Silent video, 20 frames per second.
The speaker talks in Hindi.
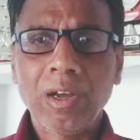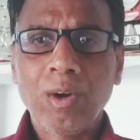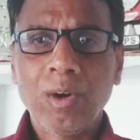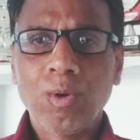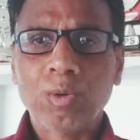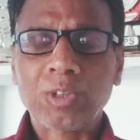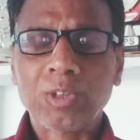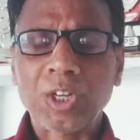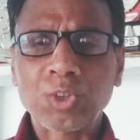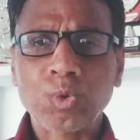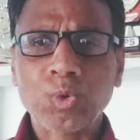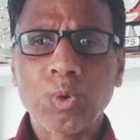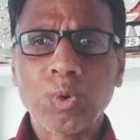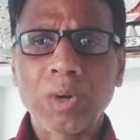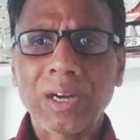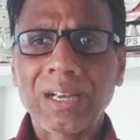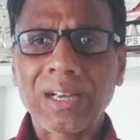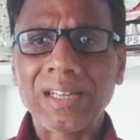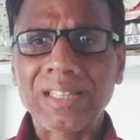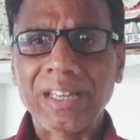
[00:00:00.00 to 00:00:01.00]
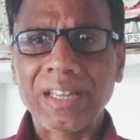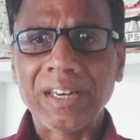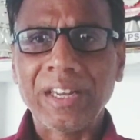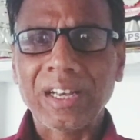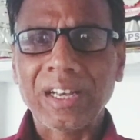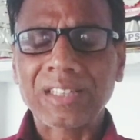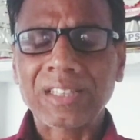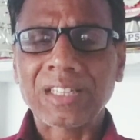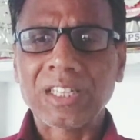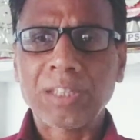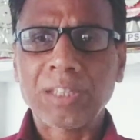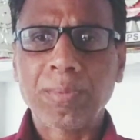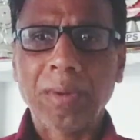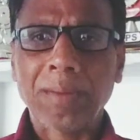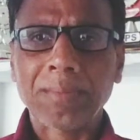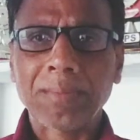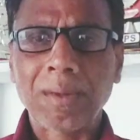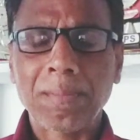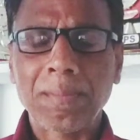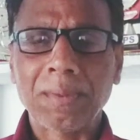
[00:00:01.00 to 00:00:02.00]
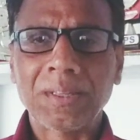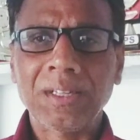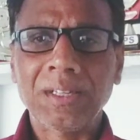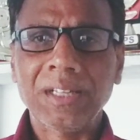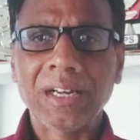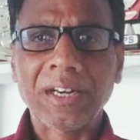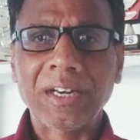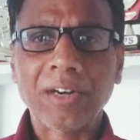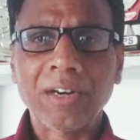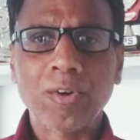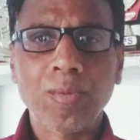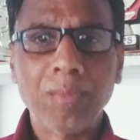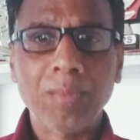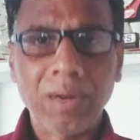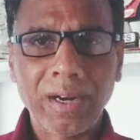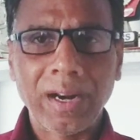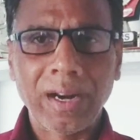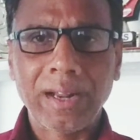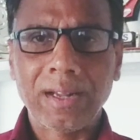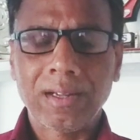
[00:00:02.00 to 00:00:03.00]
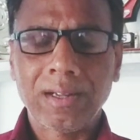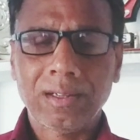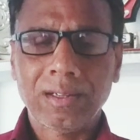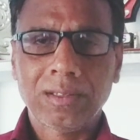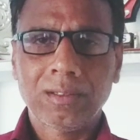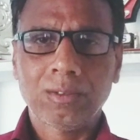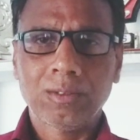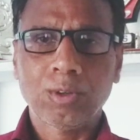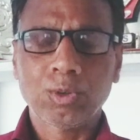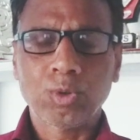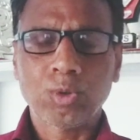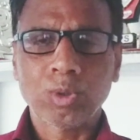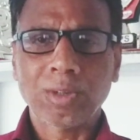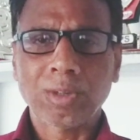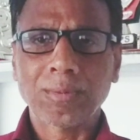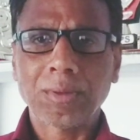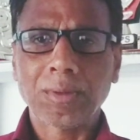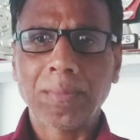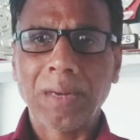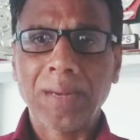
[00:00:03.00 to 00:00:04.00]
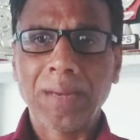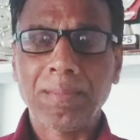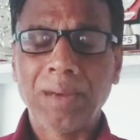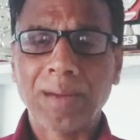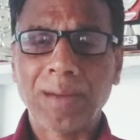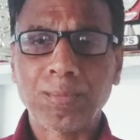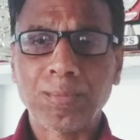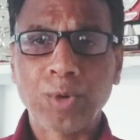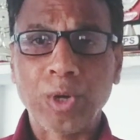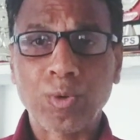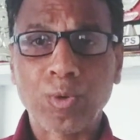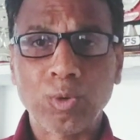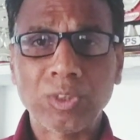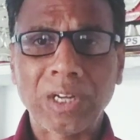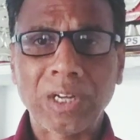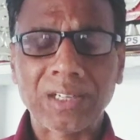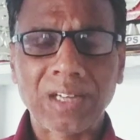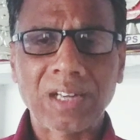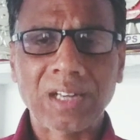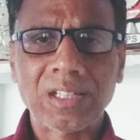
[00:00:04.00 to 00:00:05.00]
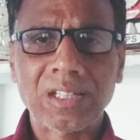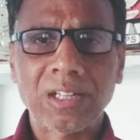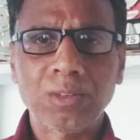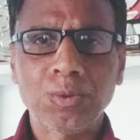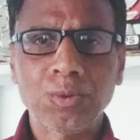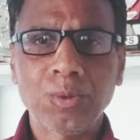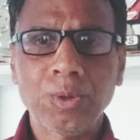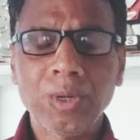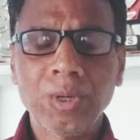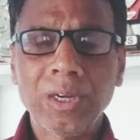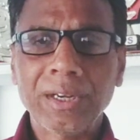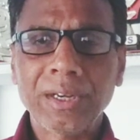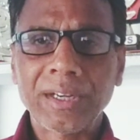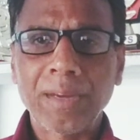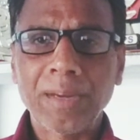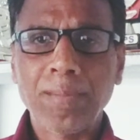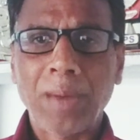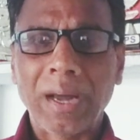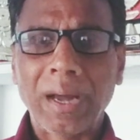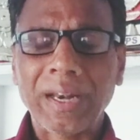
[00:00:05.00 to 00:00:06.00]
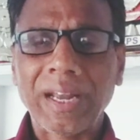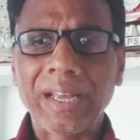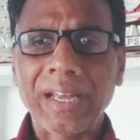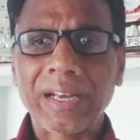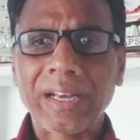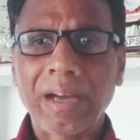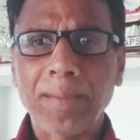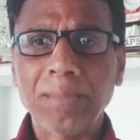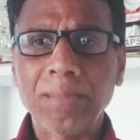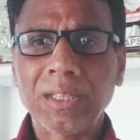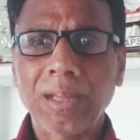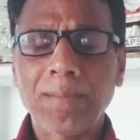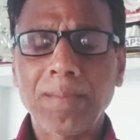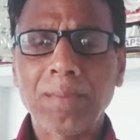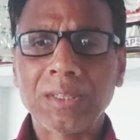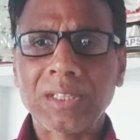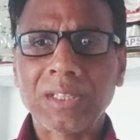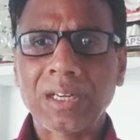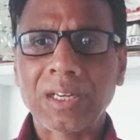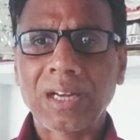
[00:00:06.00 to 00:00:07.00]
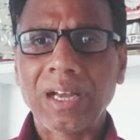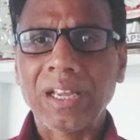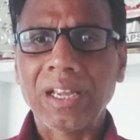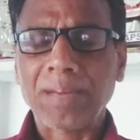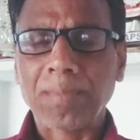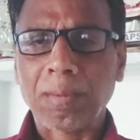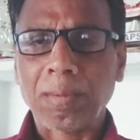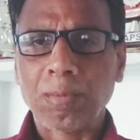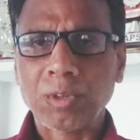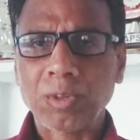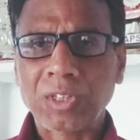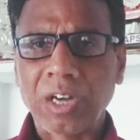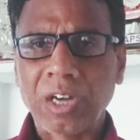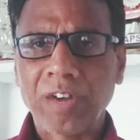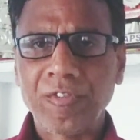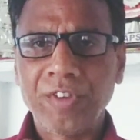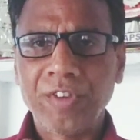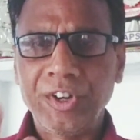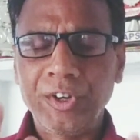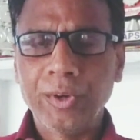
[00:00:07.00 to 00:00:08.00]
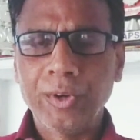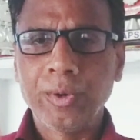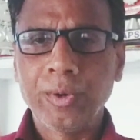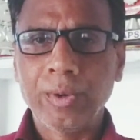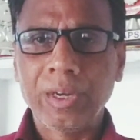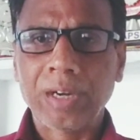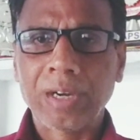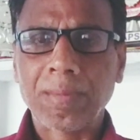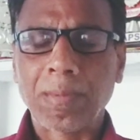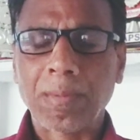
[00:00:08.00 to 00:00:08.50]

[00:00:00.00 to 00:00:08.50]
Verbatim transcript: और दर्शकों का कैसे रिएक्शन फिल्म के प्रति देखने को मिल रहा है दोस्तों सबसे पहले मैं आपको एक और जानकारी दे दू कि महानायक अमिताभ बच्चन का एक प्रमोशनल वीडियो एक